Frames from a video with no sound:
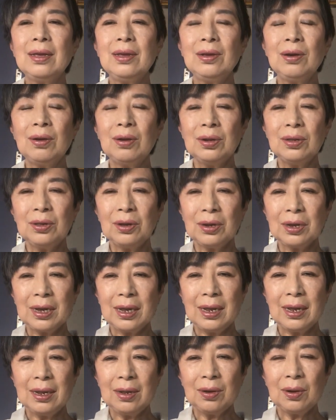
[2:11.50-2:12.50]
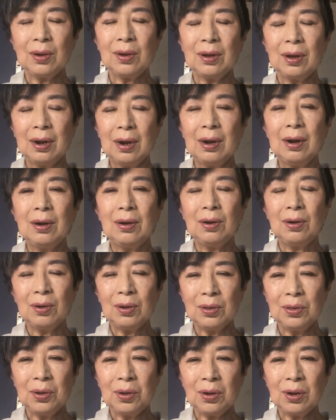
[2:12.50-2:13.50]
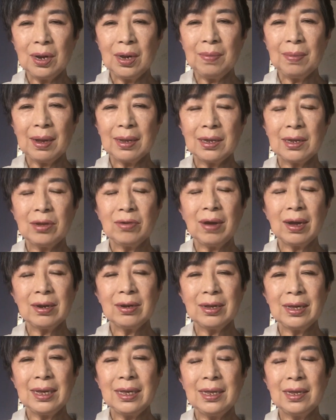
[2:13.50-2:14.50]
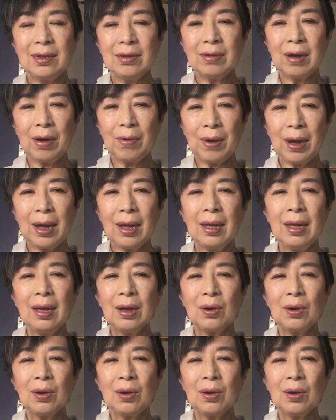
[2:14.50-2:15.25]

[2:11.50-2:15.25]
夜と霧の労働にまつわる逸話は